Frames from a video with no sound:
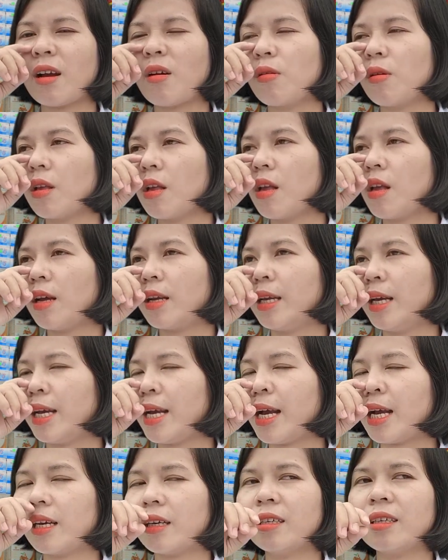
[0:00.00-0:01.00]
đấy
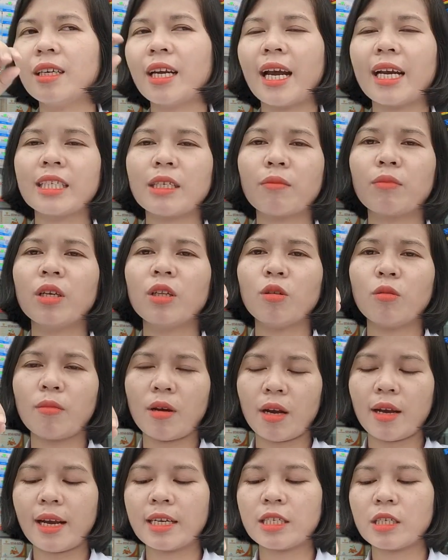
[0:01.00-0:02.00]
hơn 200 nghìn thôi mà
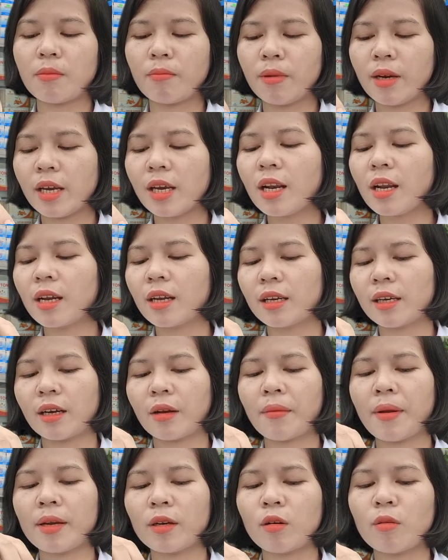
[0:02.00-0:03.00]
200 mấy là các bạn có
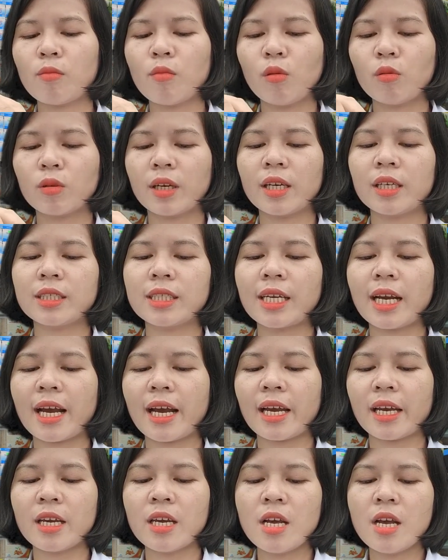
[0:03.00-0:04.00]
một cái chai
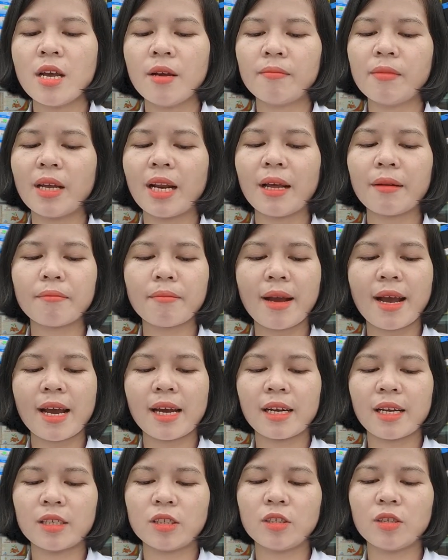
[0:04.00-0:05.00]
melasma này
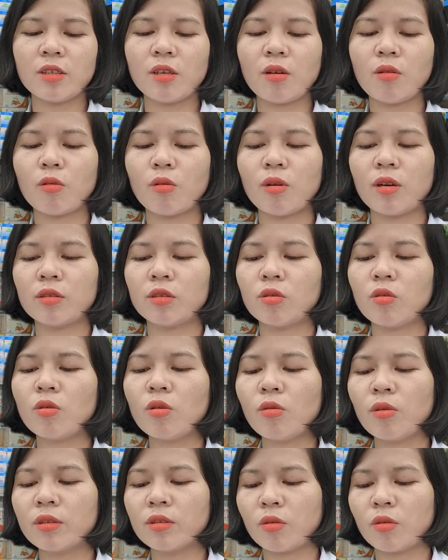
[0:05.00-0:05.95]
siêu là tốt luôn rồi